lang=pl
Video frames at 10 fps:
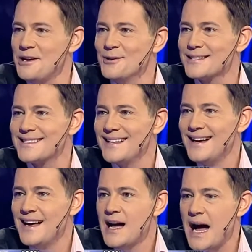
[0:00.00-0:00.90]
jest minus,
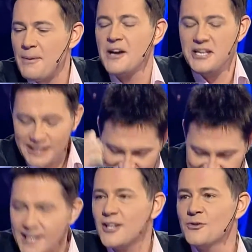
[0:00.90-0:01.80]
a pani
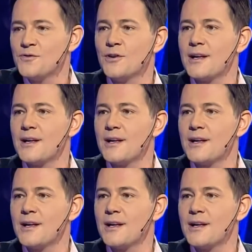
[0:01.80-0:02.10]
chce tą